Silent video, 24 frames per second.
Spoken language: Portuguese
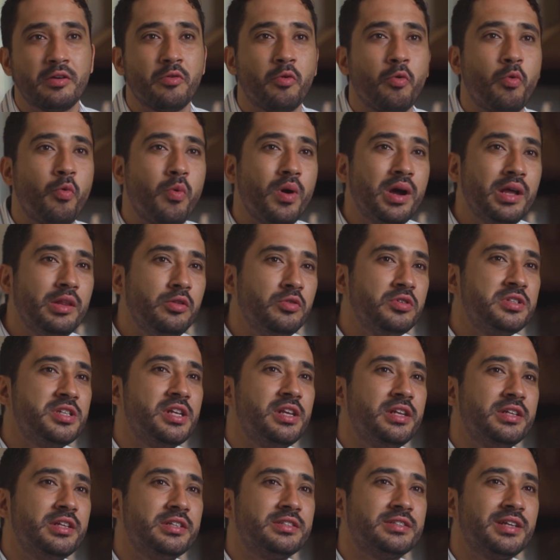que quando
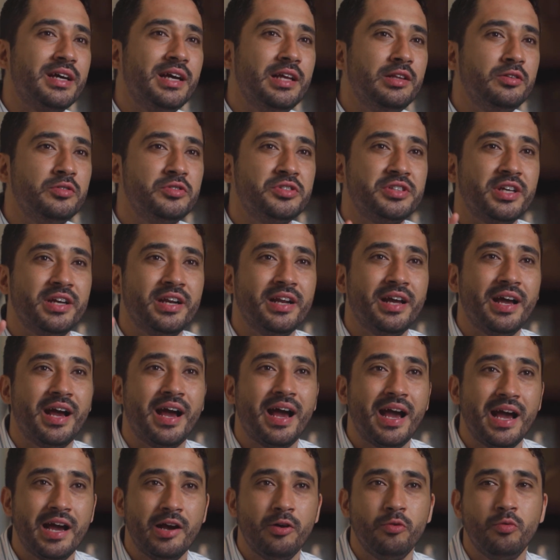utilizado gera
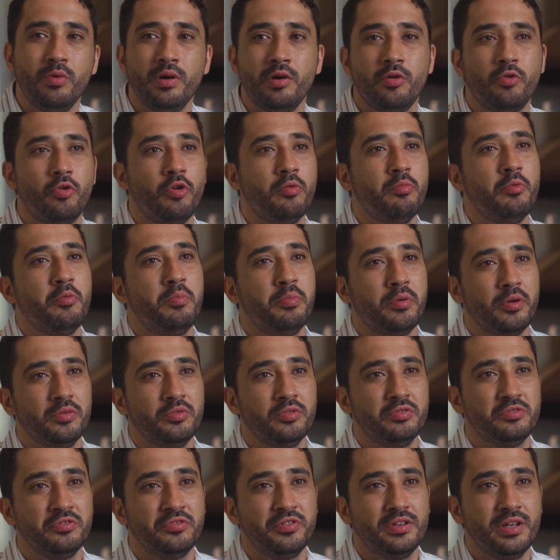água como
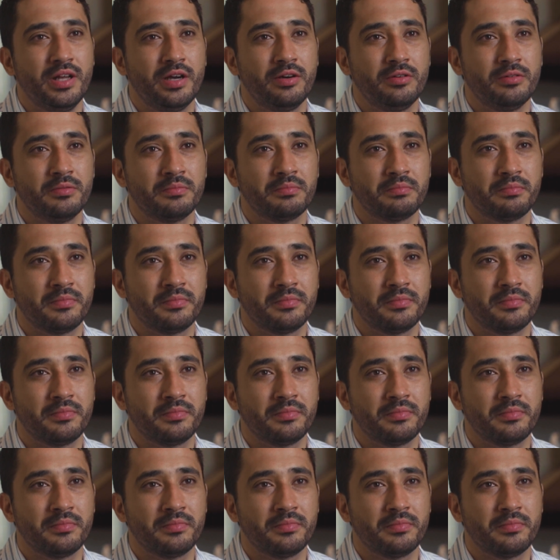produto final.